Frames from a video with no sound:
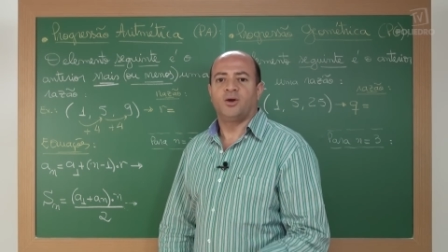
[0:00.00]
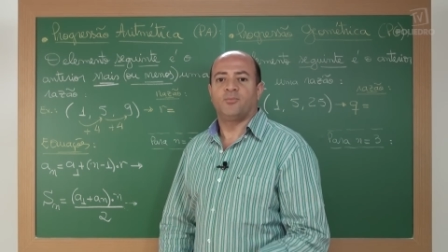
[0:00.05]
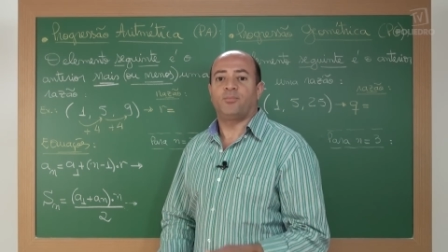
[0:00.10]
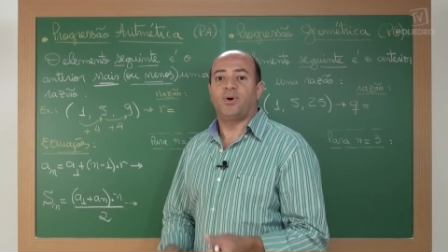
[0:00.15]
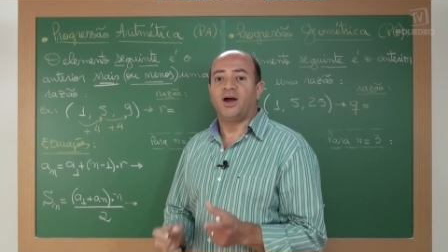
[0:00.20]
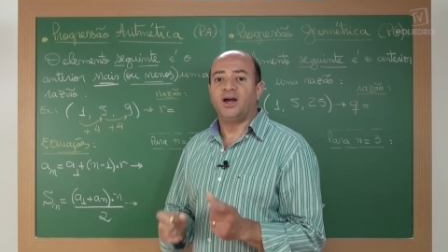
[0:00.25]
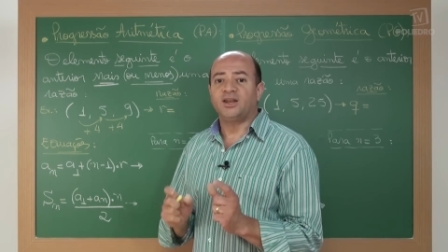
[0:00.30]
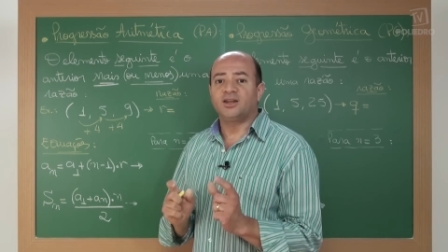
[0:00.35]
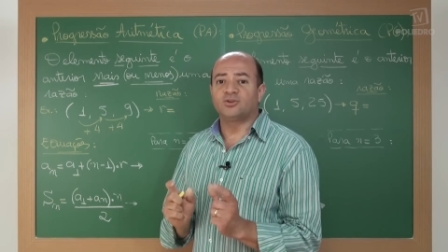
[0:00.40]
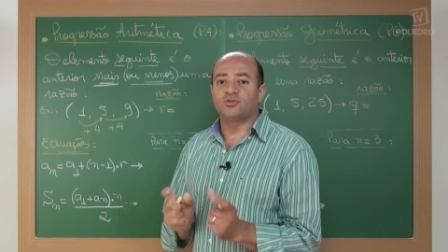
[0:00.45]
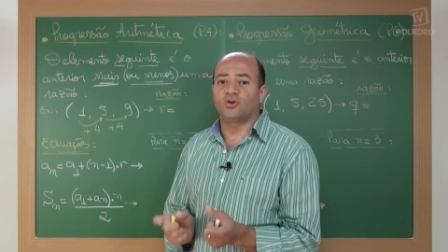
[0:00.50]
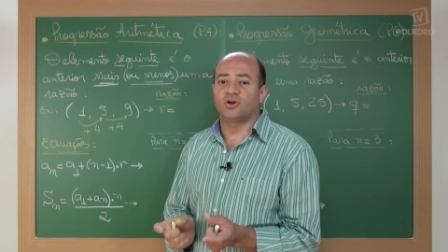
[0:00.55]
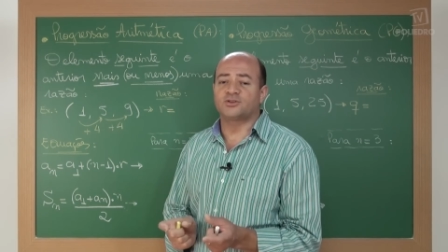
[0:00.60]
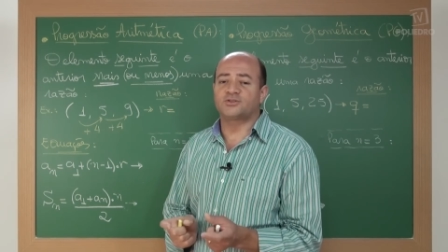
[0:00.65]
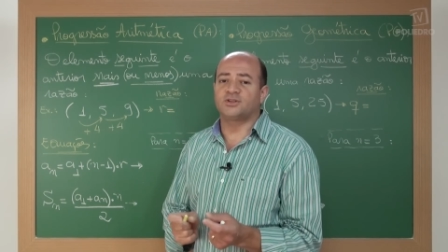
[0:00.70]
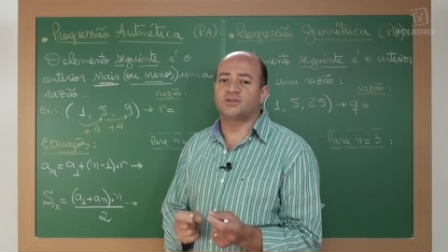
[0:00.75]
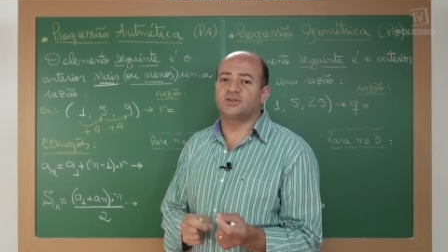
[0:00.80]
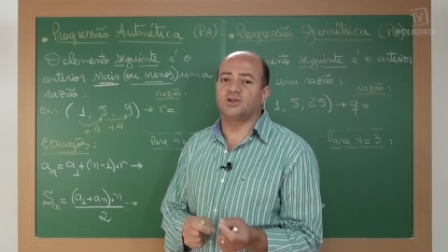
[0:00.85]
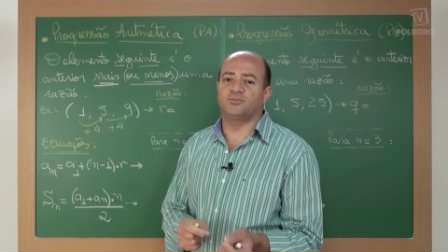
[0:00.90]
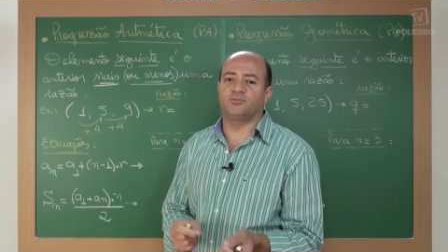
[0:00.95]
Para nós
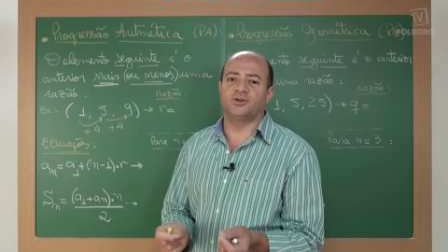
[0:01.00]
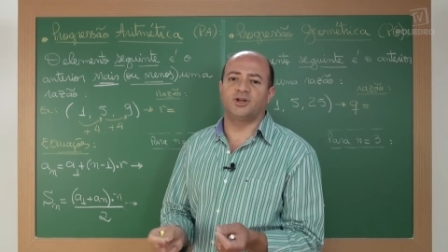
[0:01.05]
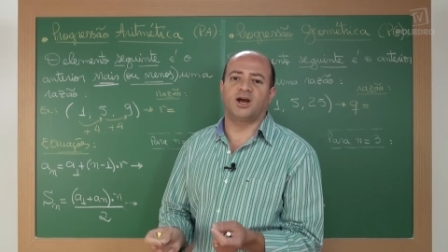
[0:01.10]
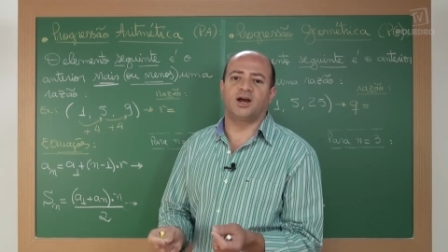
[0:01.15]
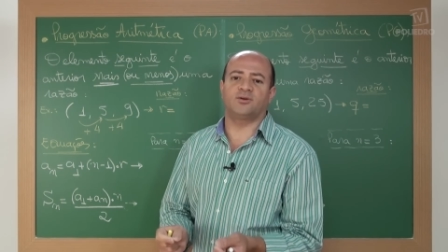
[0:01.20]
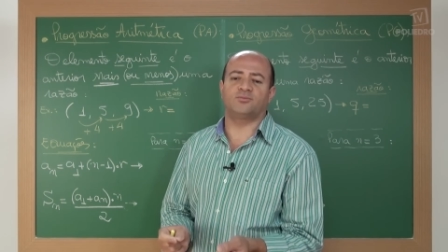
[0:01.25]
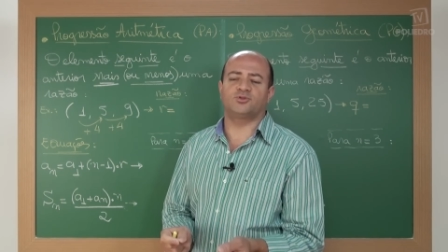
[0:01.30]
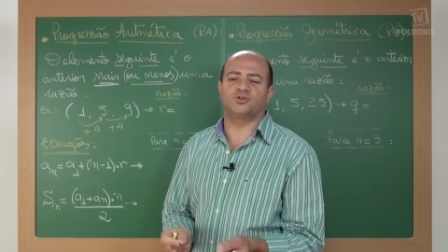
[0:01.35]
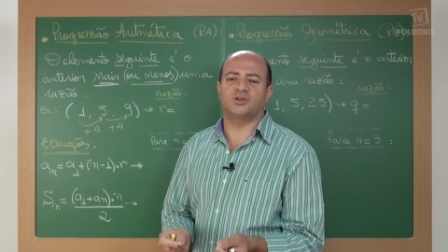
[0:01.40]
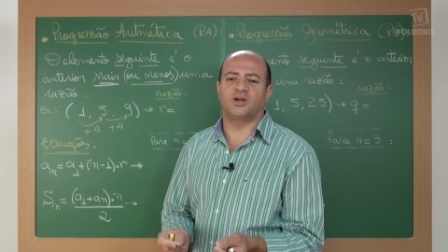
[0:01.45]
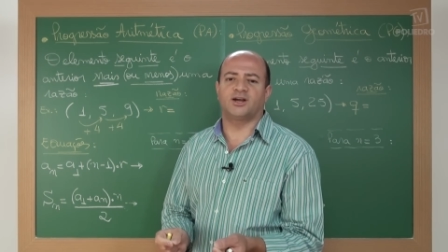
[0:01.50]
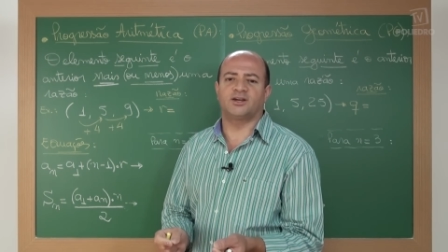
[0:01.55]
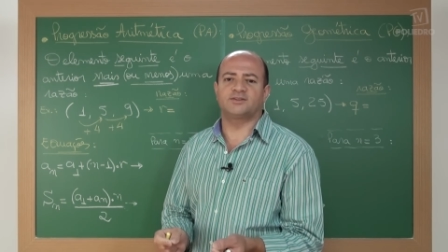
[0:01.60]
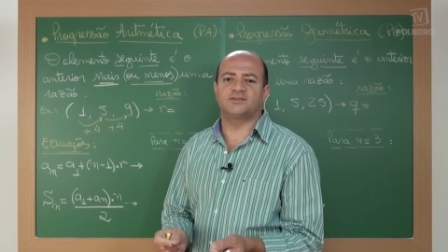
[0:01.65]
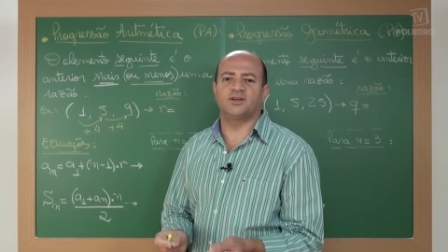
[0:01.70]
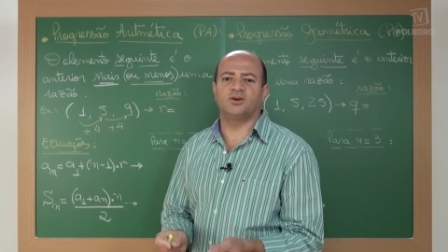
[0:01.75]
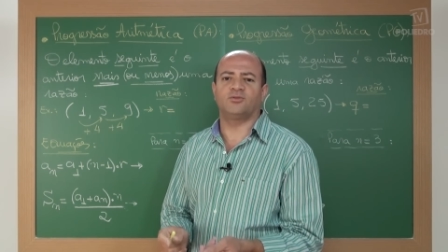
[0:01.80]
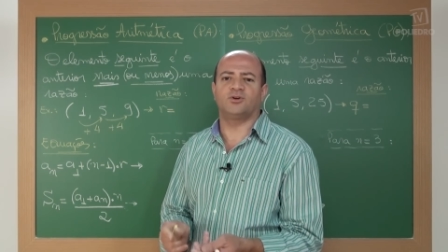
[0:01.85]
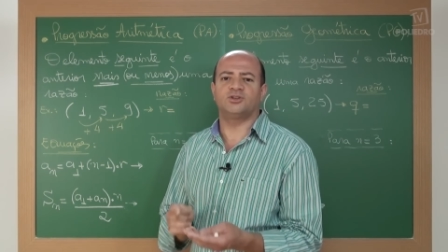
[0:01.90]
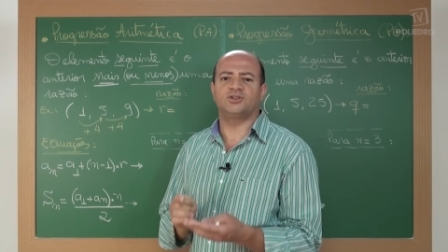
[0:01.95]
determinarmos a razão,